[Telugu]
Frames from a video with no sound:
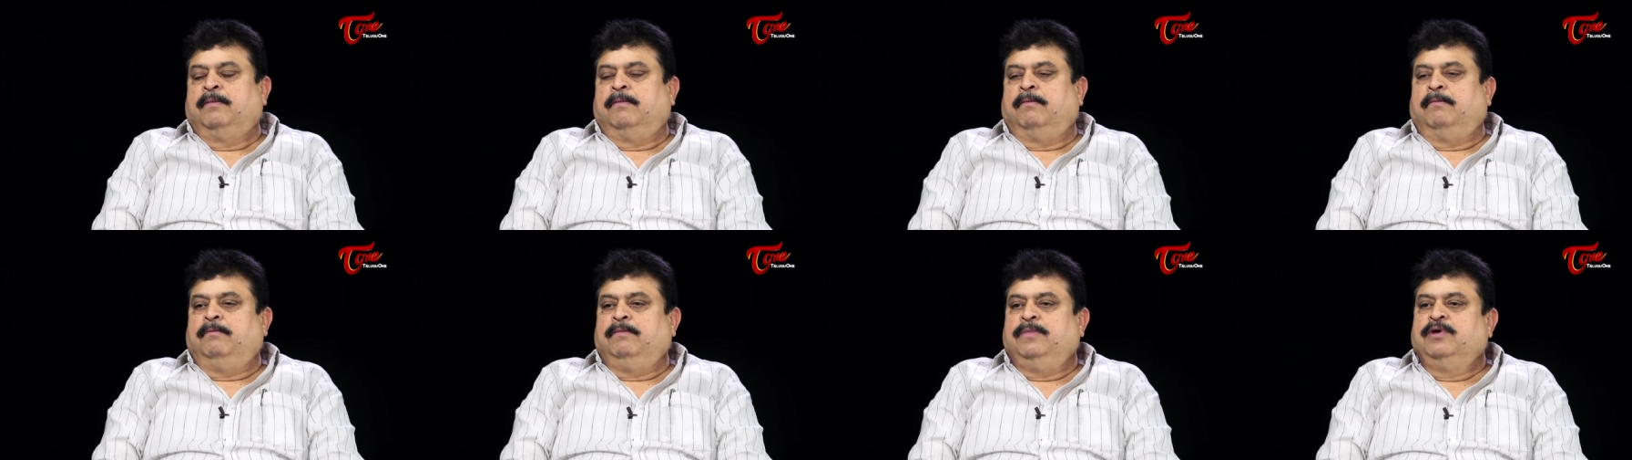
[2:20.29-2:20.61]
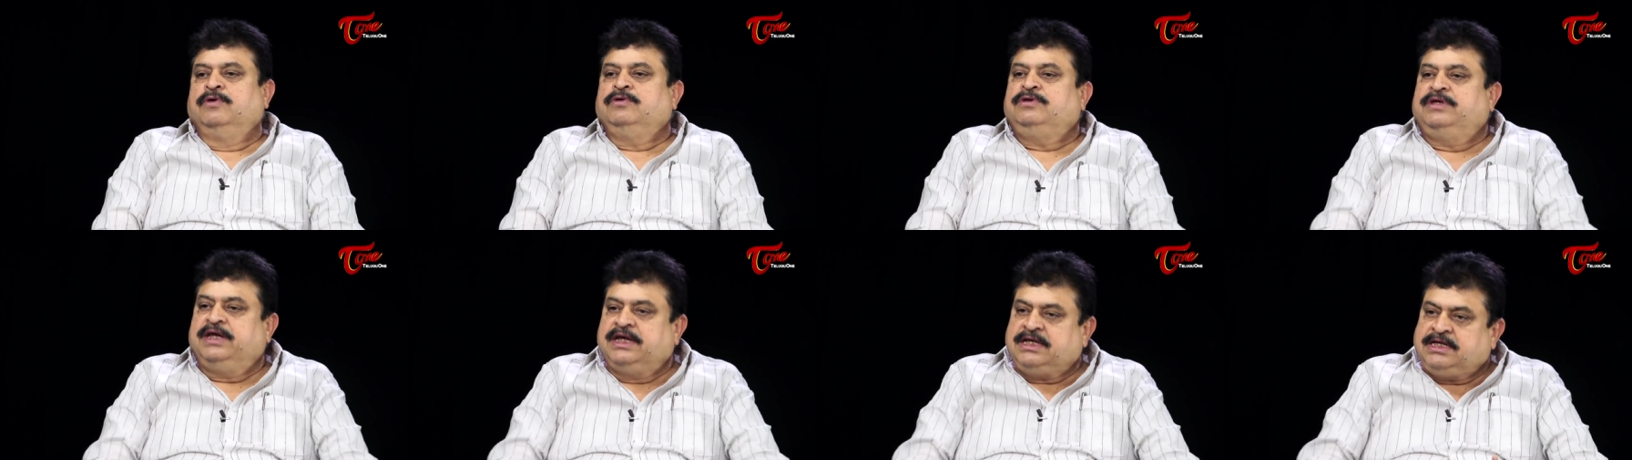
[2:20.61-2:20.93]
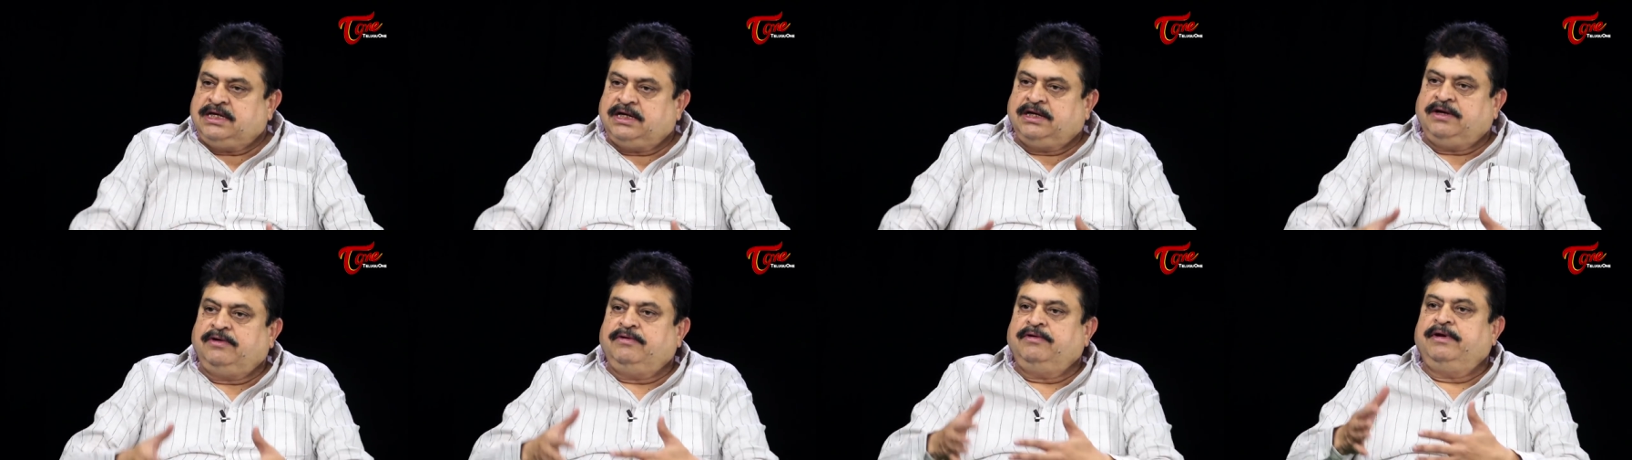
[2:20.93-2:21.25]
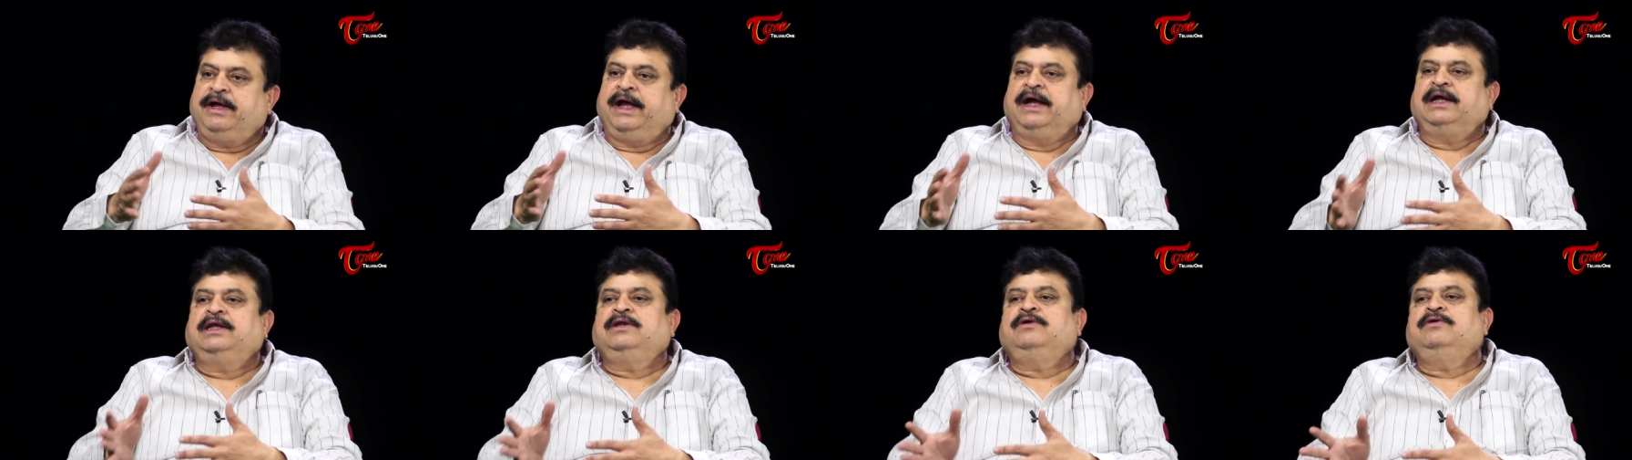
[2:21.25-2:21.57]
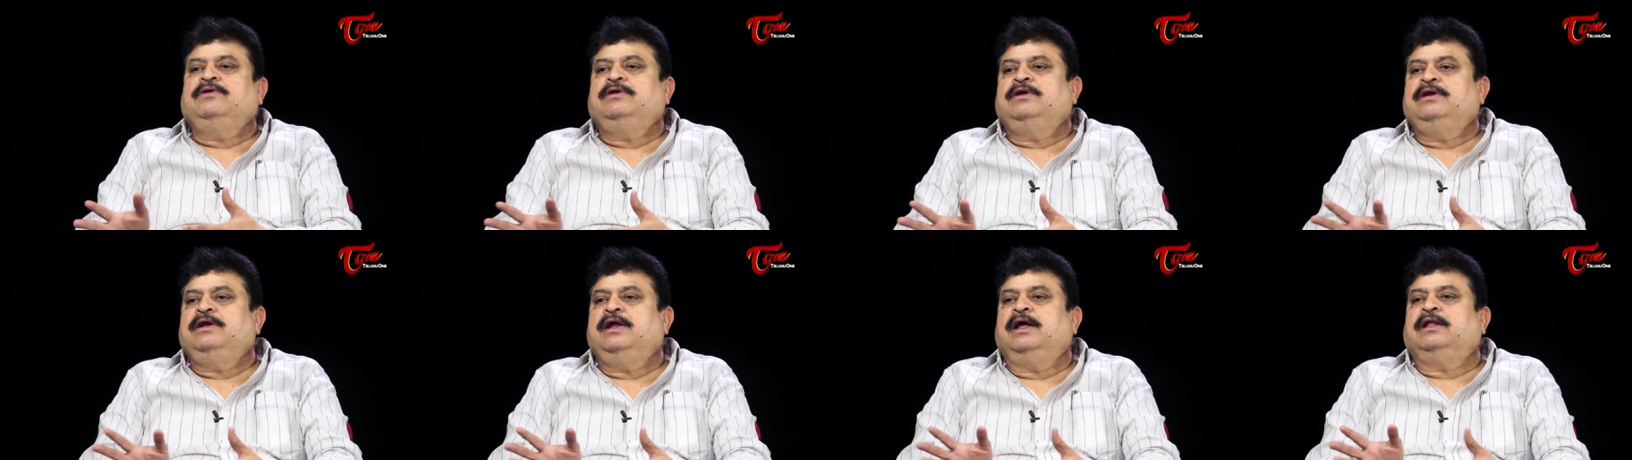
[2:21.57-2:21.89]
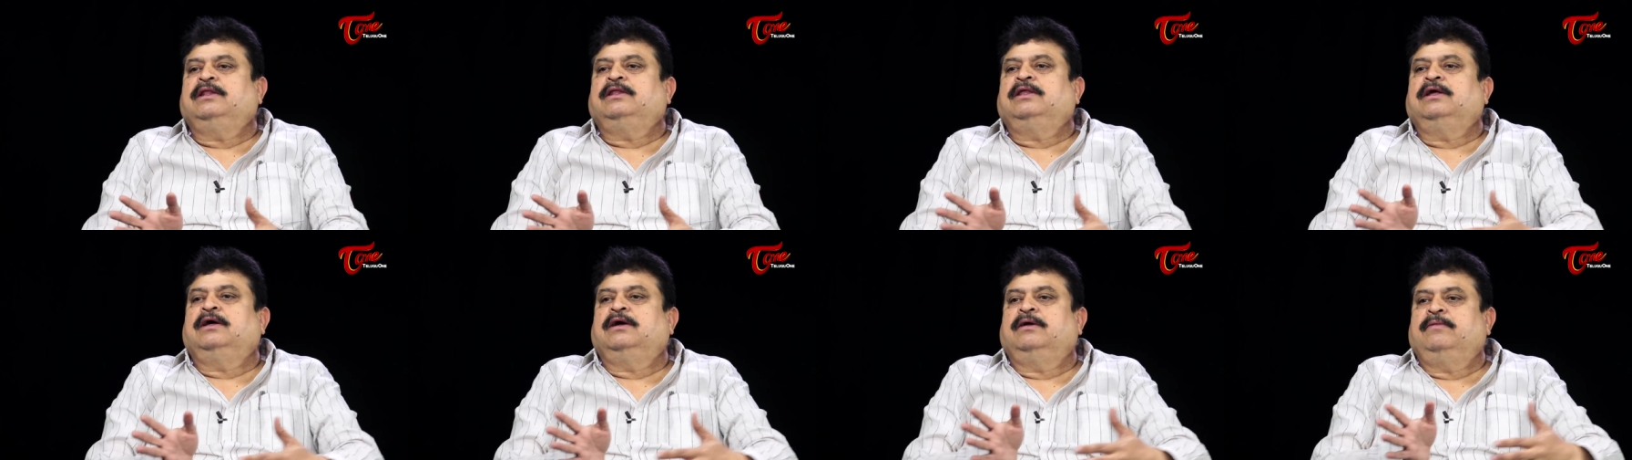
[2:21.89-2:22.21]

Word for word: మీరు చేసేటువంటి యాక్టివిటీని అంత